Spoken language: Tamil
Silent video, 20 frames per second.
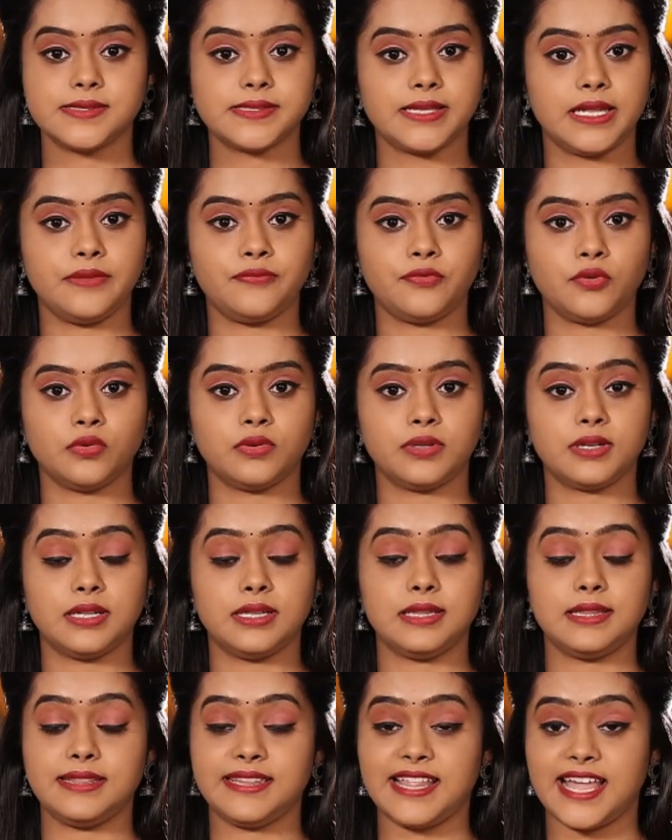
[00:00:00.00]

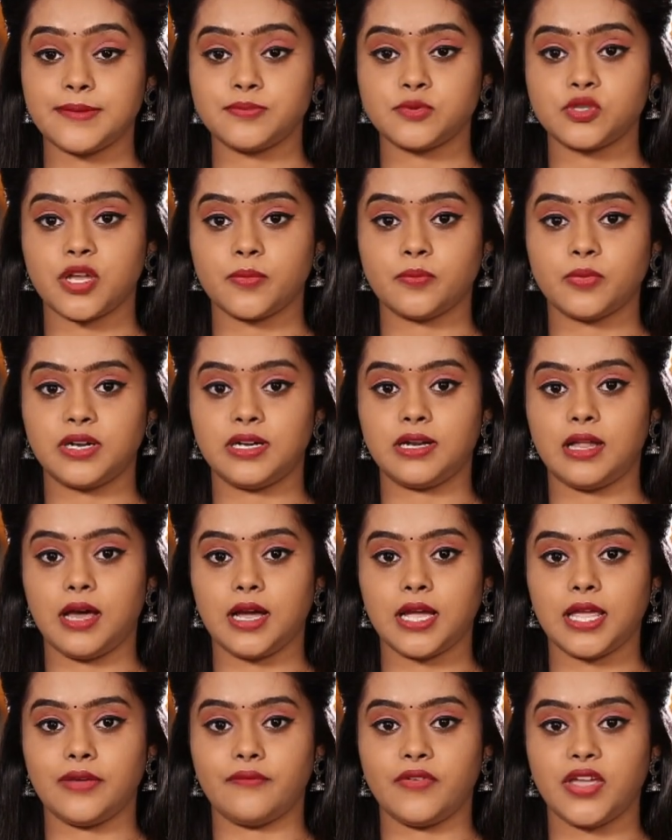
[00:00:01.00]
செல்போன்கள் லேப்டாப்கள்
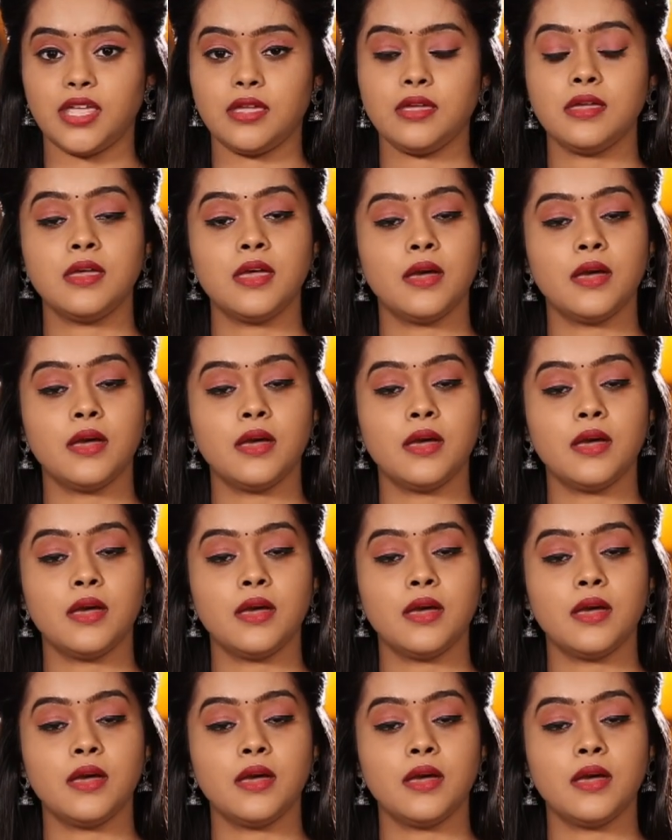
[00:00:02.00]
ஆகியவை